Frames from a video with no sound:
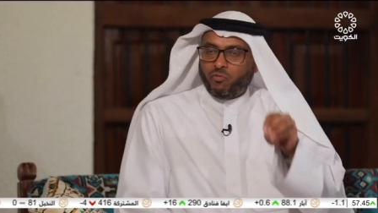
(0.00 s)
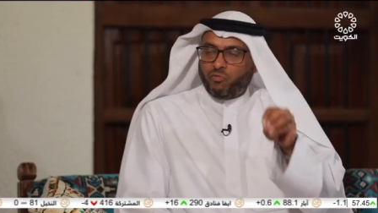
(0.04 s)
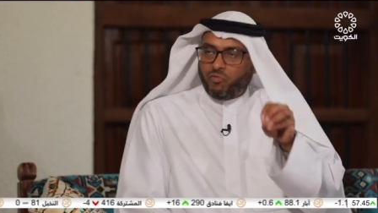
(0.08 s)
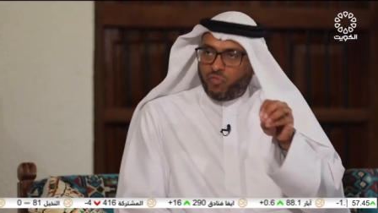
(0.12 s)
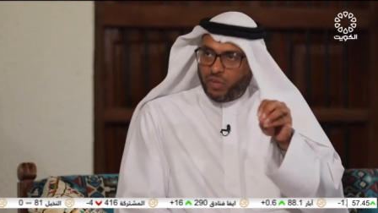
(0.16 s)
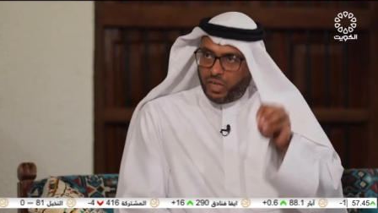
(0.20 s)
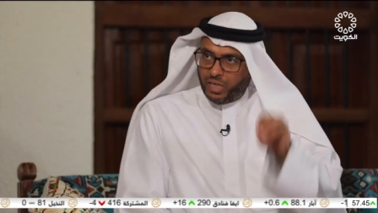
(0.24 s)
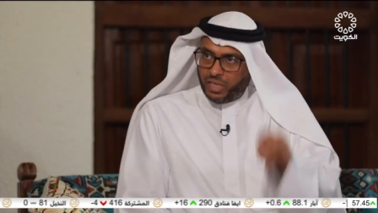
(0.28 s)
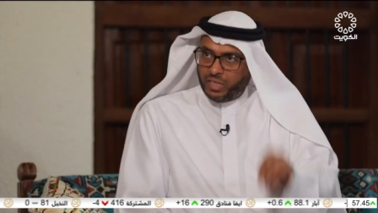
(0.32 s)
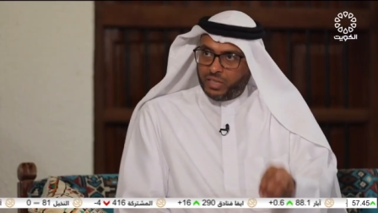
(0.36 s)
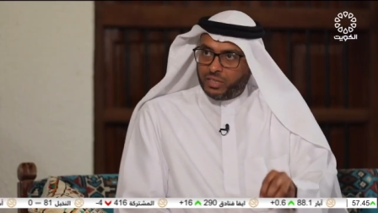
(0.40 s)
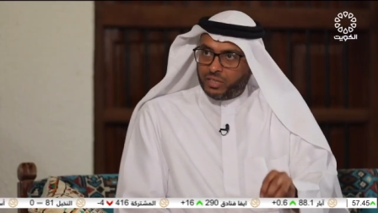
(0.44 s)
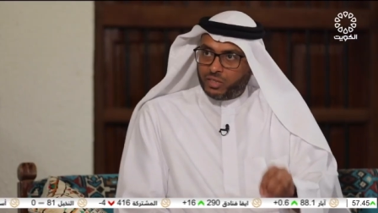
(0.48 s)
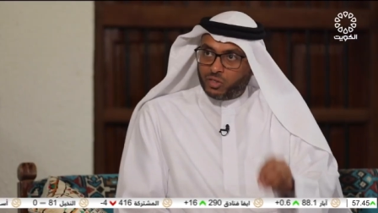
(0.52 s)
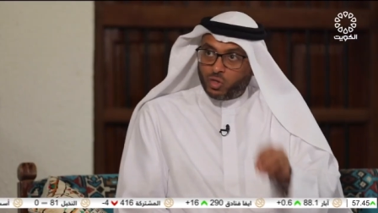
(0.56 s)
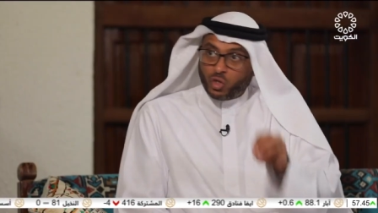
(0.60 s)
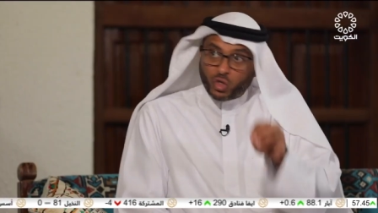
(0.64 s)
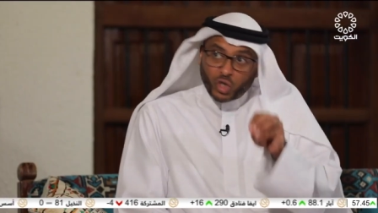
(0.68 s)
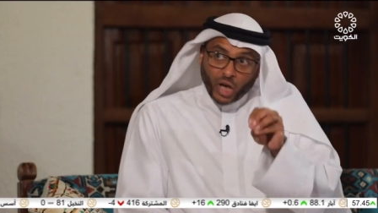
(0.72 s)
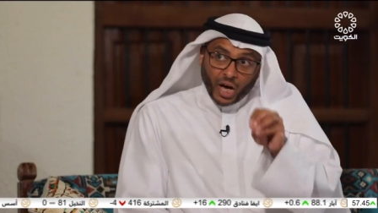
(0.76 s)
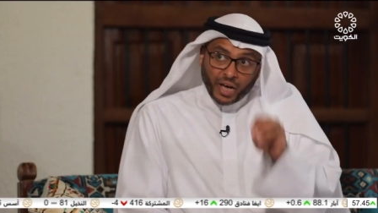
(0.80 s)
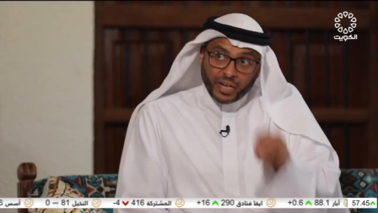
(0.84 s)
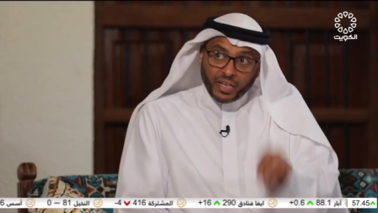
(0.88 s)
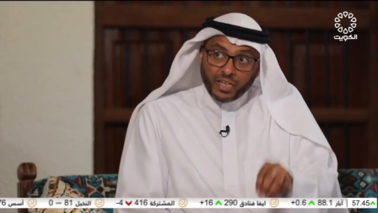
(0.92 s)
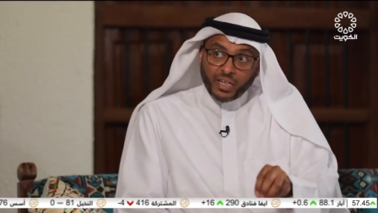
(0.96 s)
في الهند
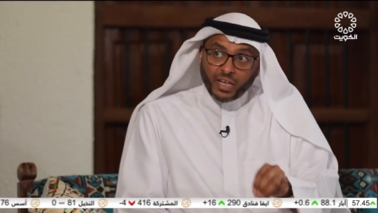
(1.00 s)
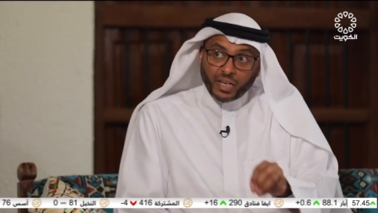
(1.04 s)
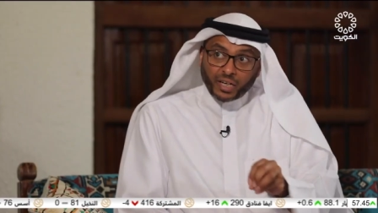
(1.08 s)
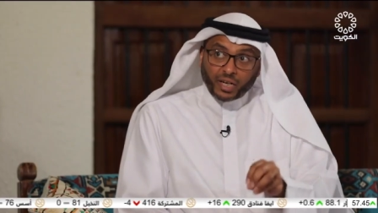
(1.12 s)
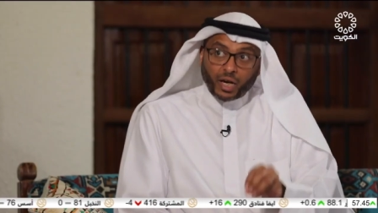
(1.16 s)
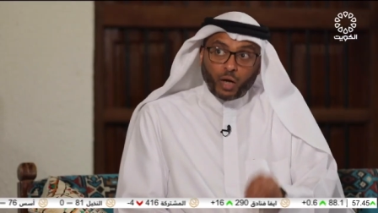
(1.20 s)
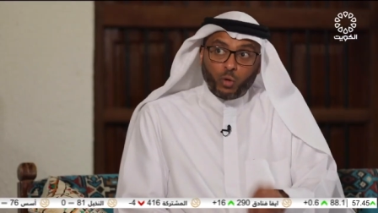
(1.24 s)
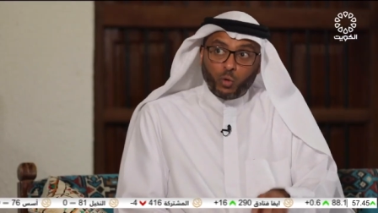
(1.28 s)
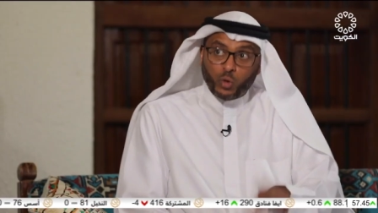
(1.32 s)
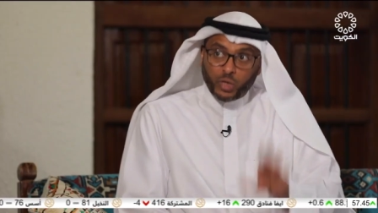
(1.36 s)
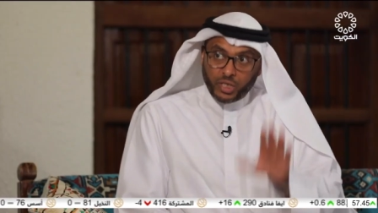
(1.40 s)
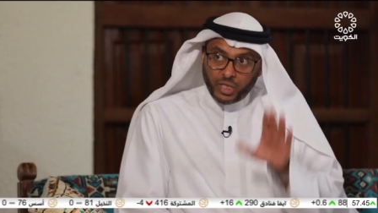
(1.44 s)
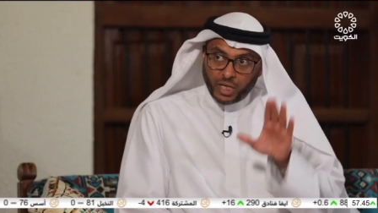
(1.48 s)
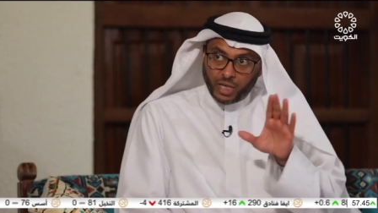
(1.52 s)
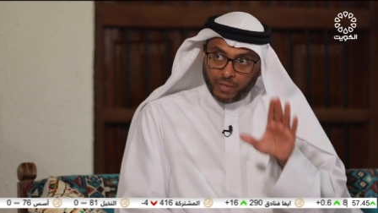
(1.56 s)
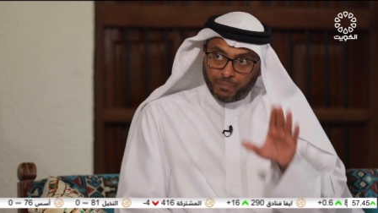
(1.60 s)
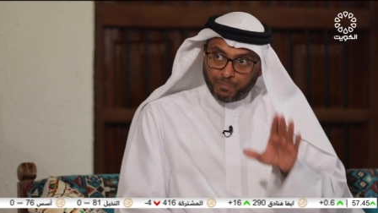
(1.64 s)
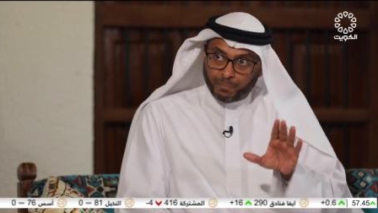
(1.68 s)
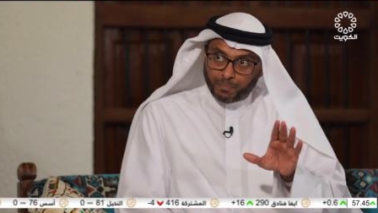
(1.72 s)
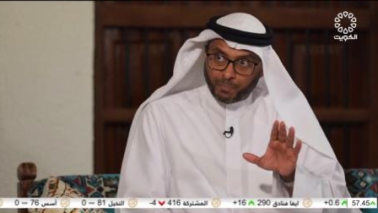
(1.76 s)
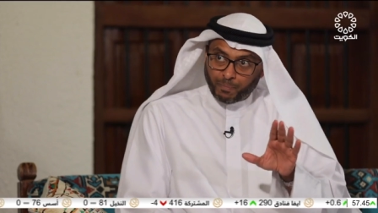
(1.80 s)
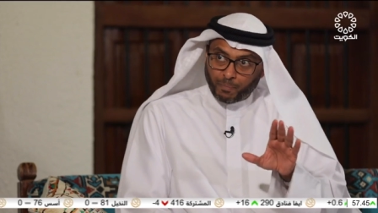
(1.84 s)
تجاريا قويه